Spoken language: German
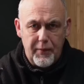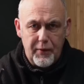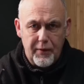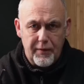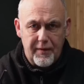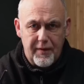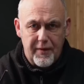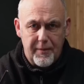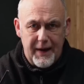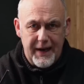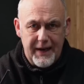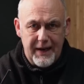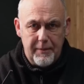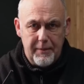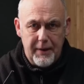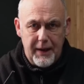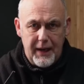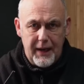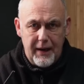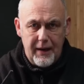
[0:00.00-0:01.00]
minus 2
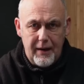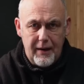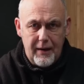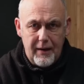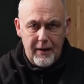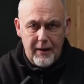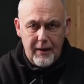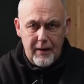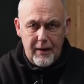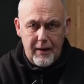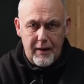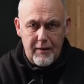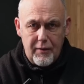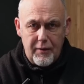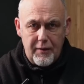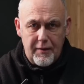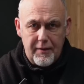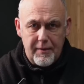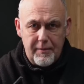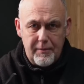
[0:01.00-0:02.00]
dB.
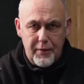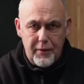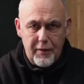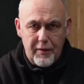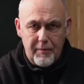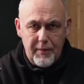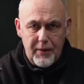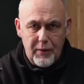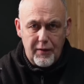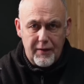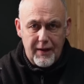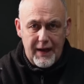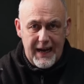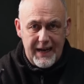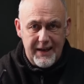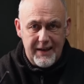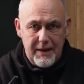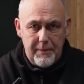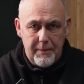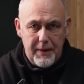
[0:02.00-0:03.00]
Ansonsten plus minus
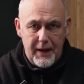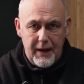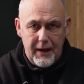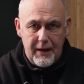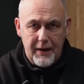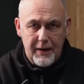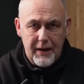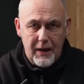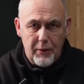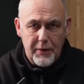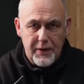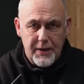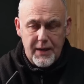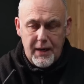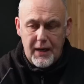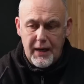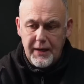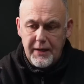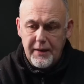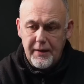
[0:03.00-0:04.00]
1 dB
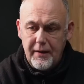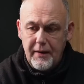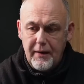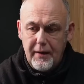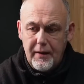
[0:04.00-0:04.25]
Genauigkeit.